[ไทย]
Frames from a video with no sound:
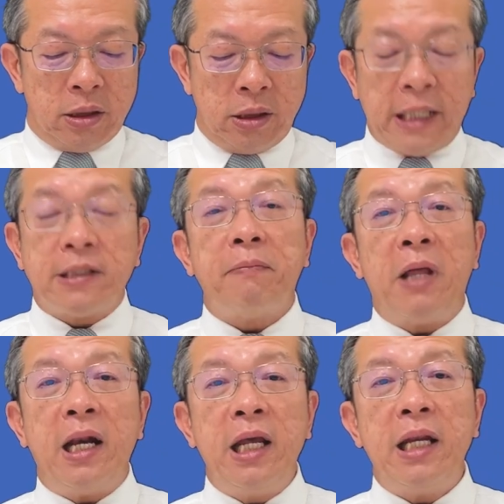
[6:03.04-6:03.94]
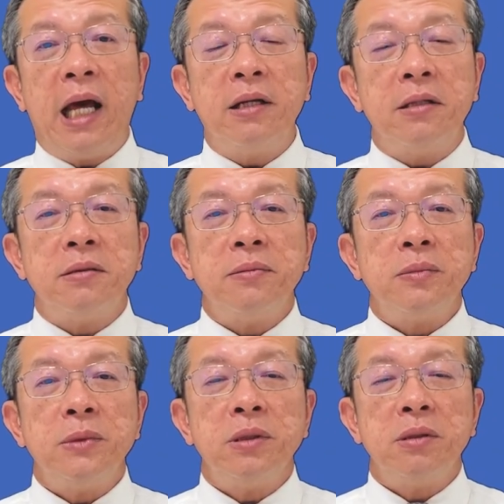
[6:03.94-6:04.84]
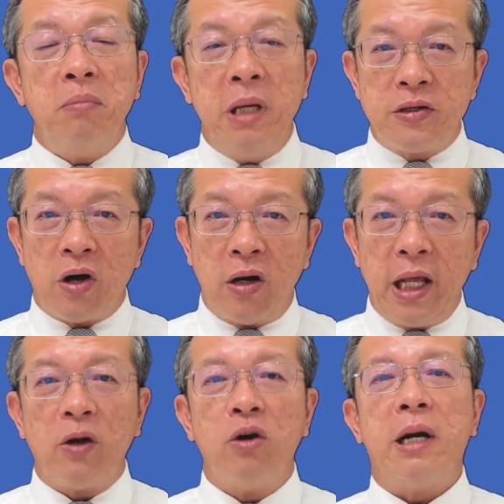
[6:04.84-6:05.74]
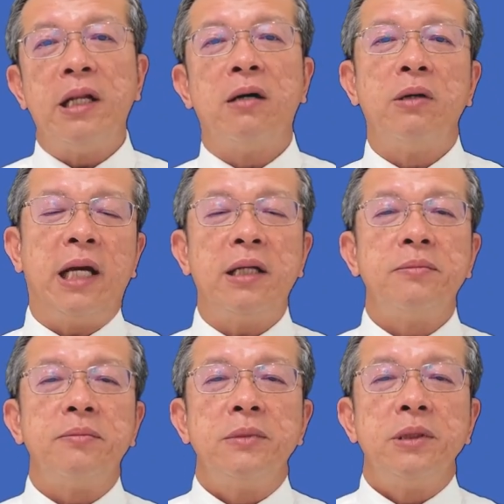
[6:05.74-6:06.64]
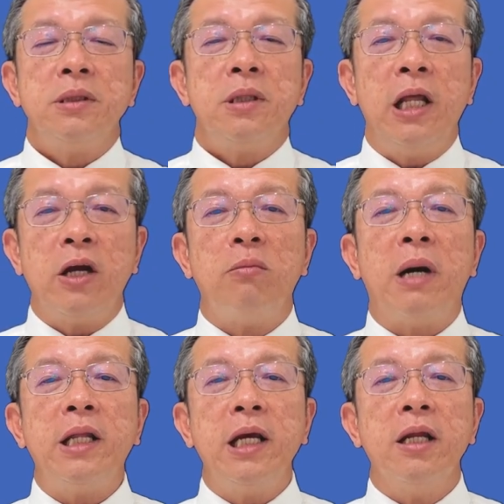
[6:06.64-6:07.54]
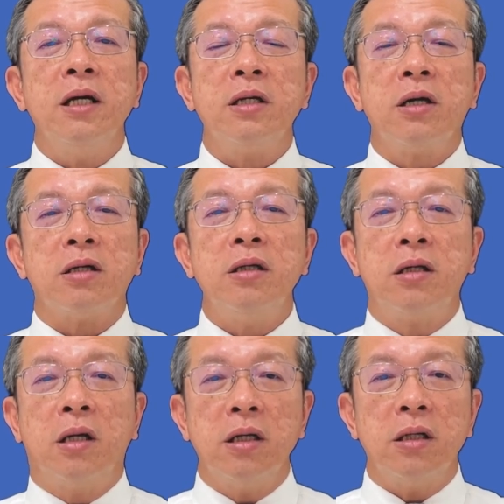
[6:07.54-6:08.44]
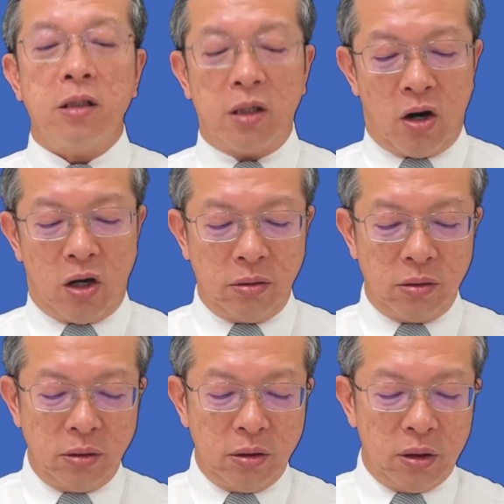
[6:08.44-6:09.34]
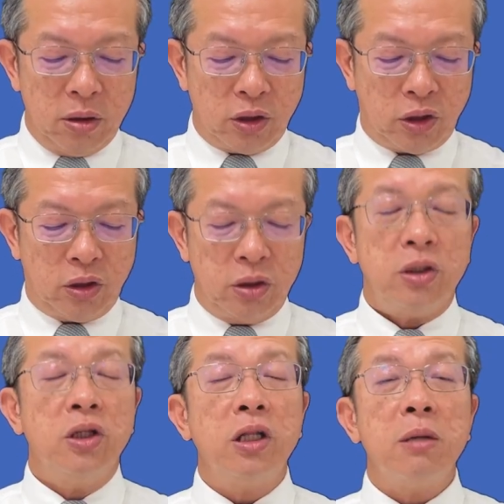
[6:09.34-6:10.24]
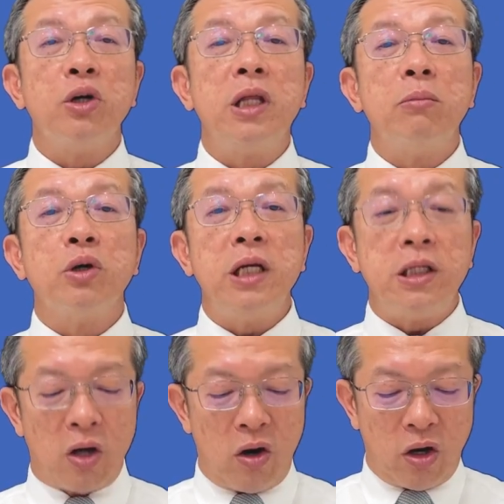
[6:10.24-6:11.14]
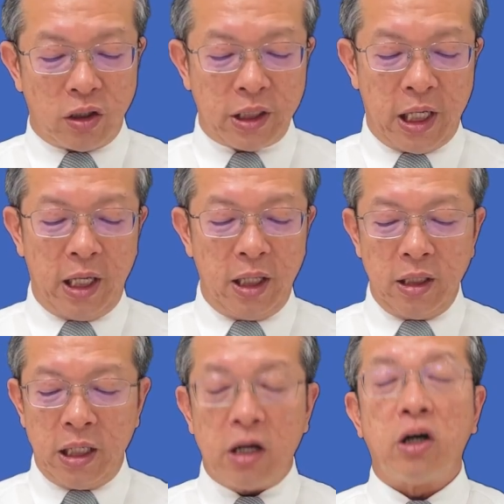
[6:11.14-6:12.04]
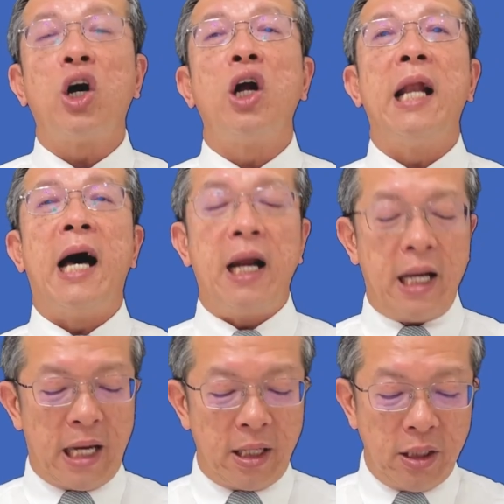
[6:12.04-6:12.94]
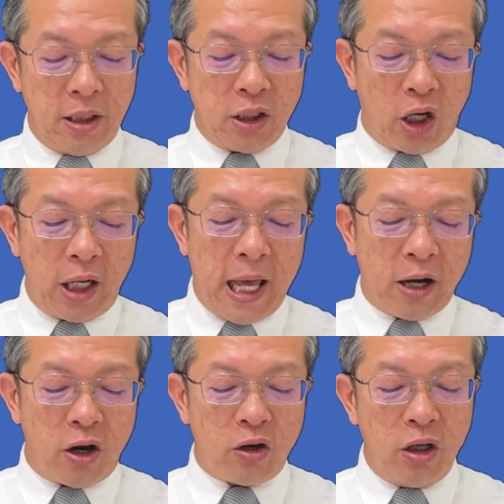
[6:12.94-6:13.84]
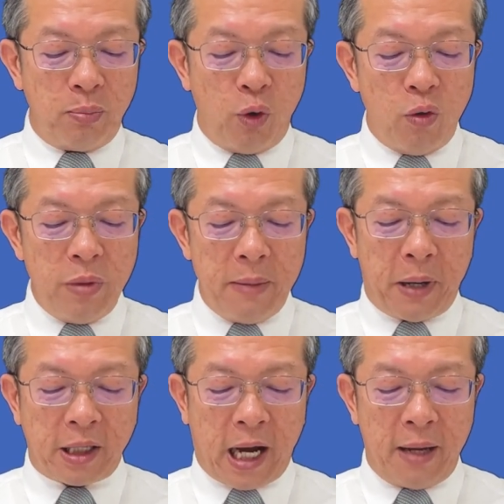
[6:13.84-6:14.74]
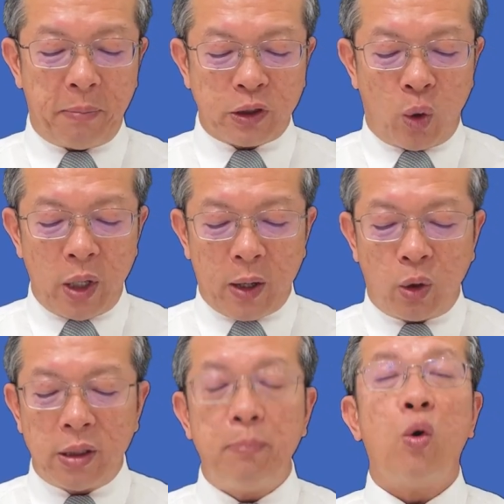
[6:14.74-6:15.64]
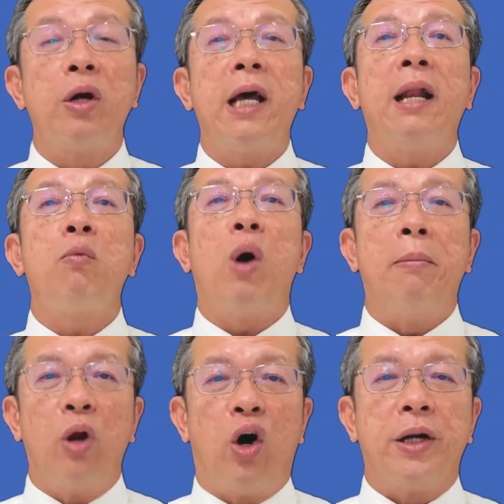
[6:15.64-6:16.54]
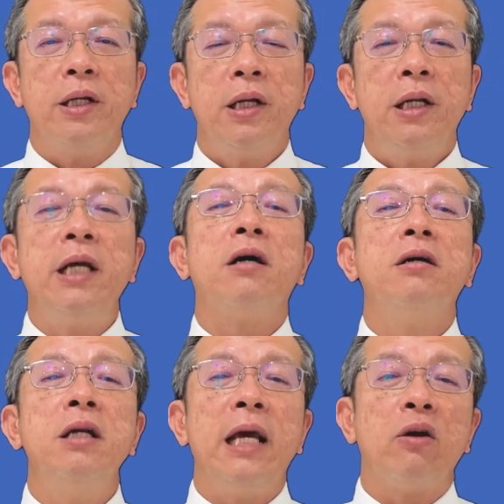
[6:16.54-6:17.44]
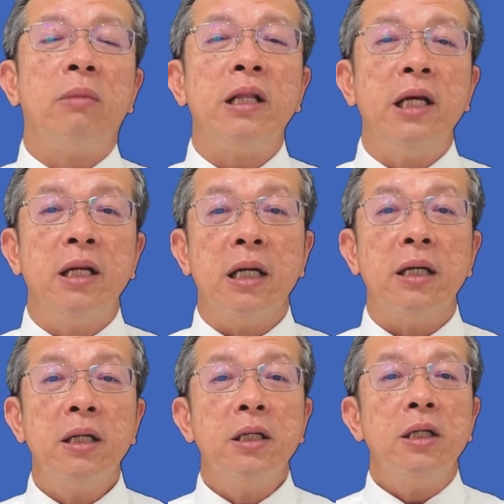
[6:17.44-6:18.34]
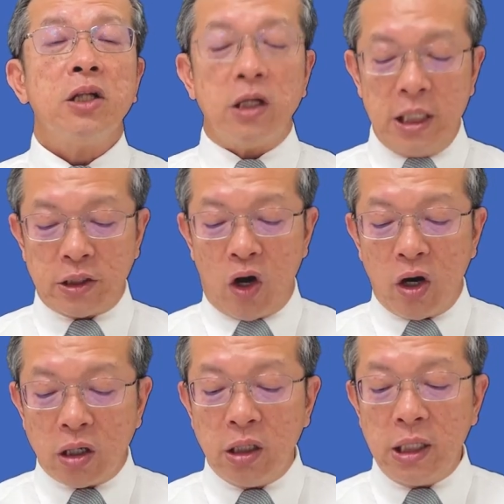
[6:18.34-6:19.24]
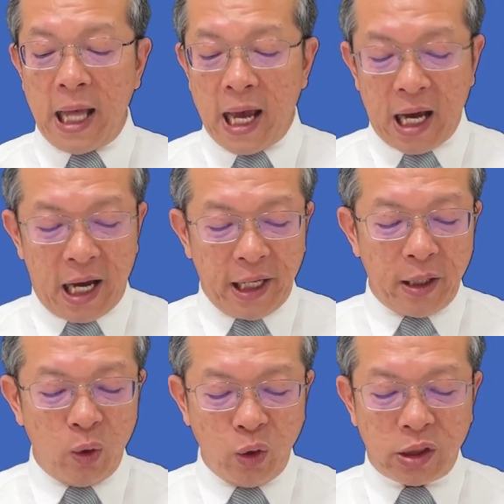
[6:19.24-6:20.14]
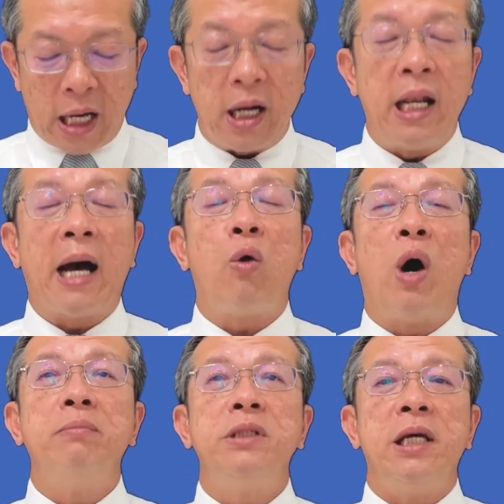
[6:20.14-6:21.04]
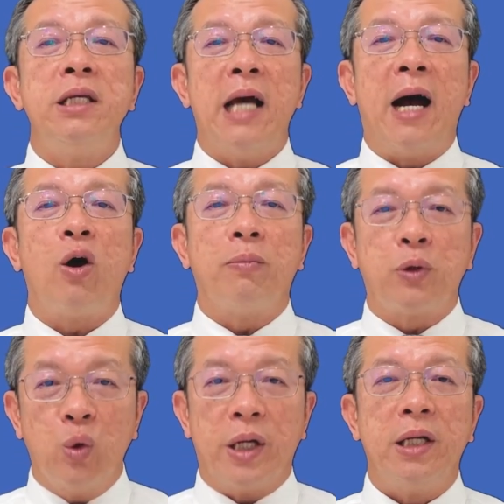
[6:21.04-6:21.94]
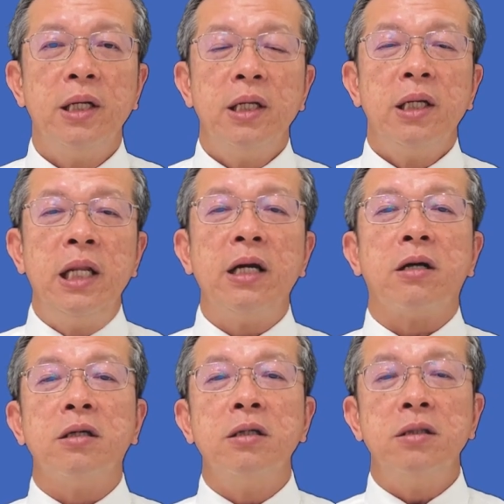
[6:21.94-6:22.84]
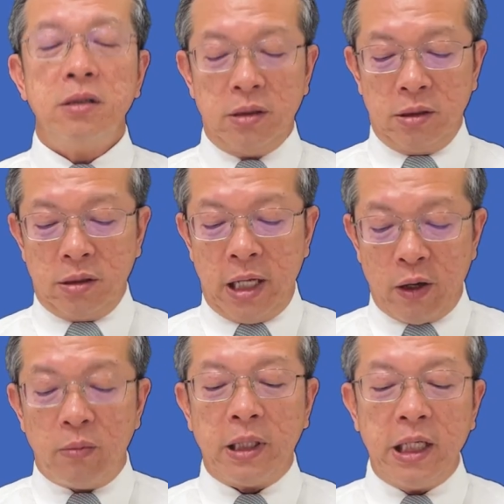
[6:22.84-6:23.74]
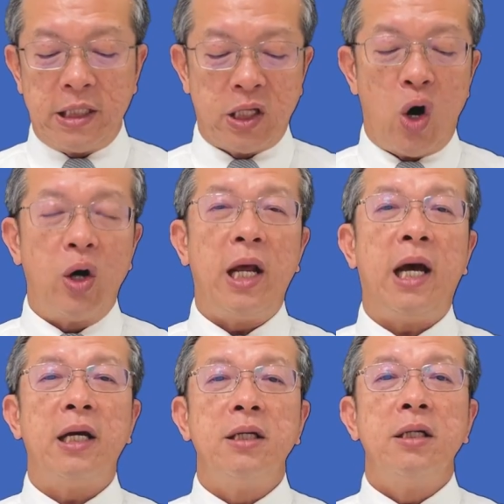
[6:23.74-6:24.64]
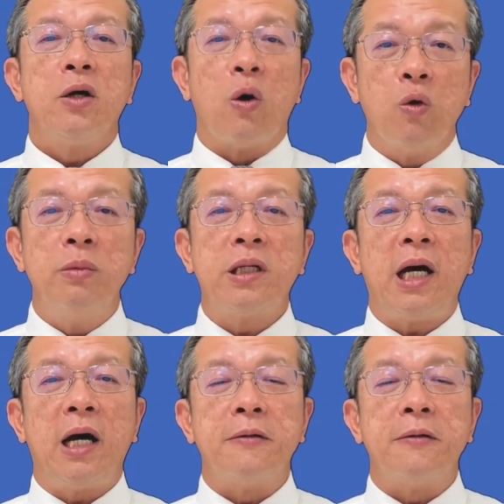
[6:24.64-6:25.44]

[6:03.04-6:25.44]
ในสัปดาห์นี้นั้นมีสองเลขโรมันเท่านั้น เลขโรมันที่หนึ่งก็คือครึ่งหนึ่งของหนึ่งติโมเทียบทที่สองข้อสี่แล้วก็ท่อนหลังนะท่อนแรกก็คือผู้มีพระทัยประสงค์ให้คนทั้งปวงได้รับความรอดนี่ก็คือเลขโรมันที่หนึ่งท่อนที่สองก็คือและให้รู้จักหลักความจริงอย่างครบถ้วน นี่ก็คือเลขโรมันที่สองนะ ขอบคุณพระเจ้า